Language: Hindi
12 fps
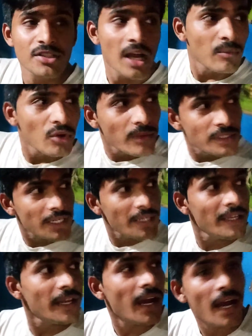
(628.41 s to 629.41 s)
शाम को बज रहे
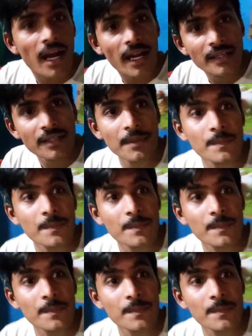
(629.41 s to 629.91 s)
हैं आठ